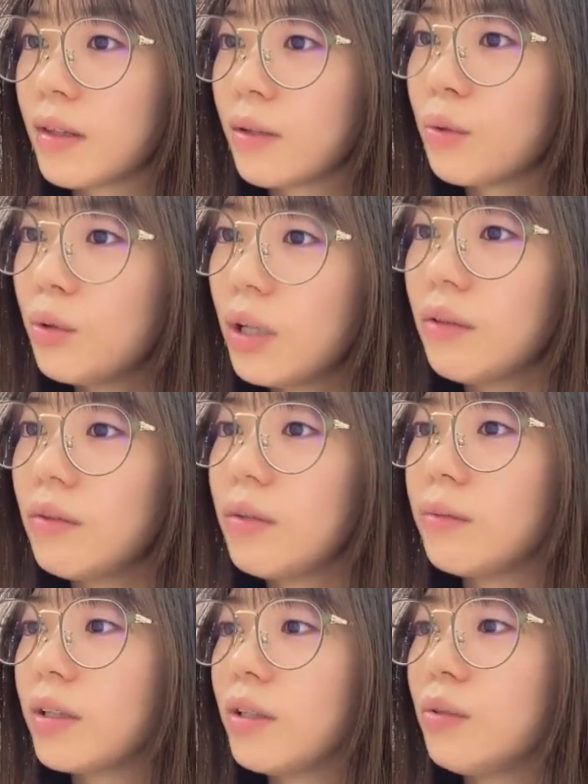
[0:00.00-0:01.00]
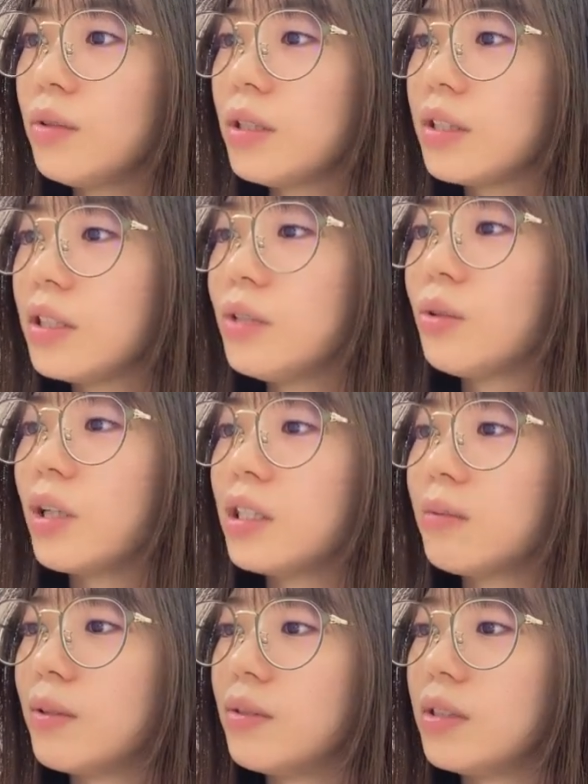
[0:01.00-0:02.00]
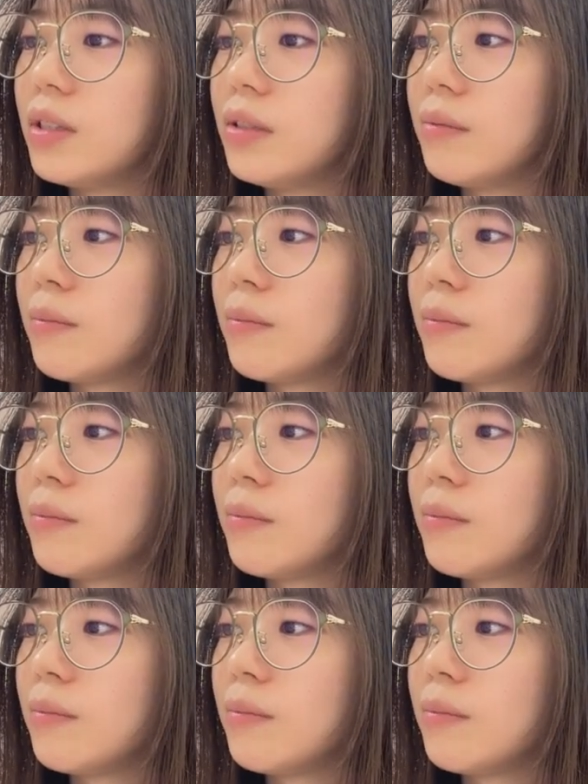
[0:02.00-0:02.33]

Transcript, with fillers: ご飯は基本的白が一番美味しい